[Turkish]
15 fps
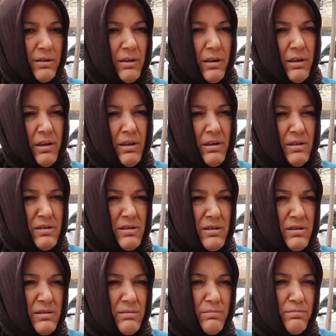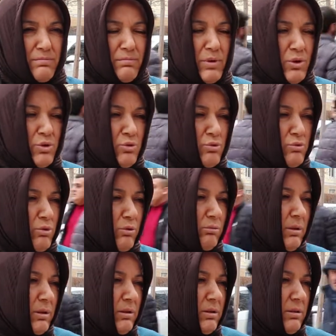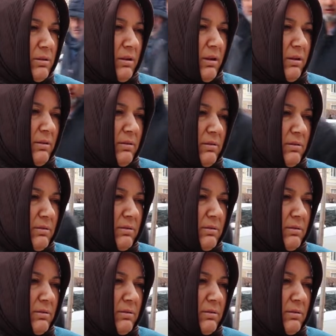Yani en az 500 olmalıydı yani.